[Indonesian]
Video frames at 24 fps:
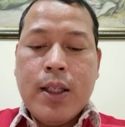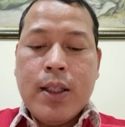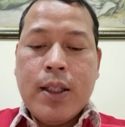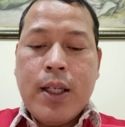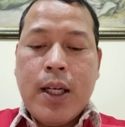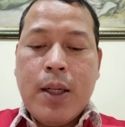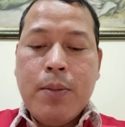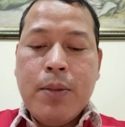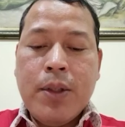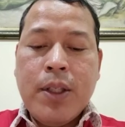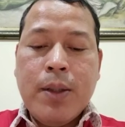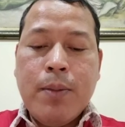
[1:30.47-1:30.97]

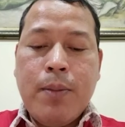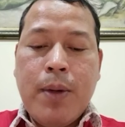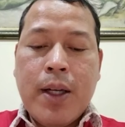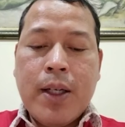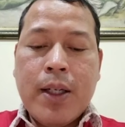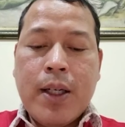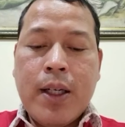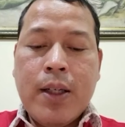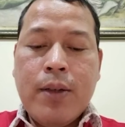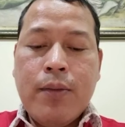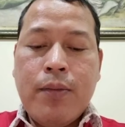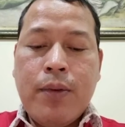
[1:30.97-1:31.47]
dan
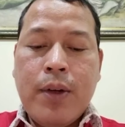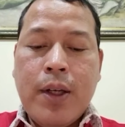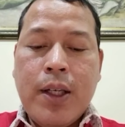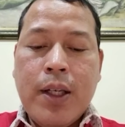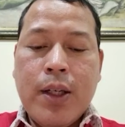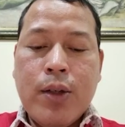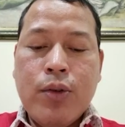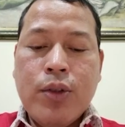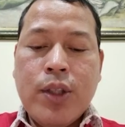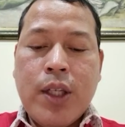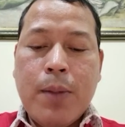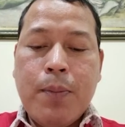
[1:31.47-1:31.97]
menyebarkan
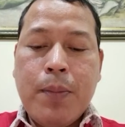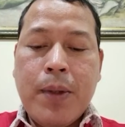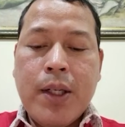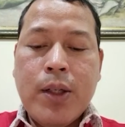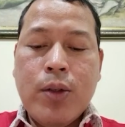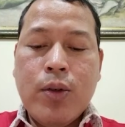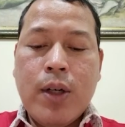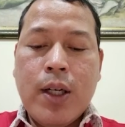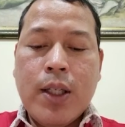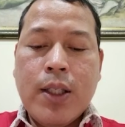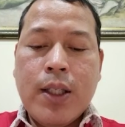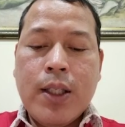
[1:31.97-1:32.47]
flyer ucapan
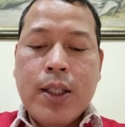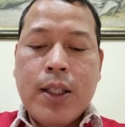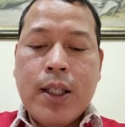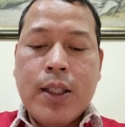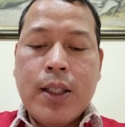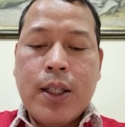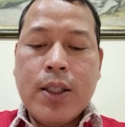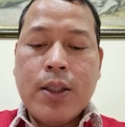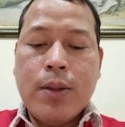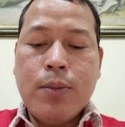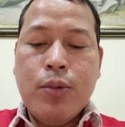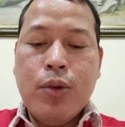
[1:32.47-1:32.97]
duka cita
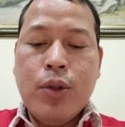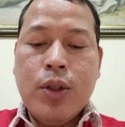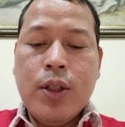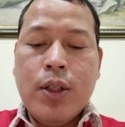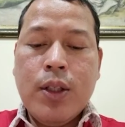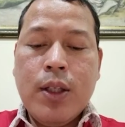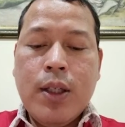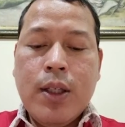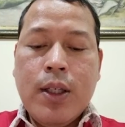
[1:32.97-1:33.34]
tersebut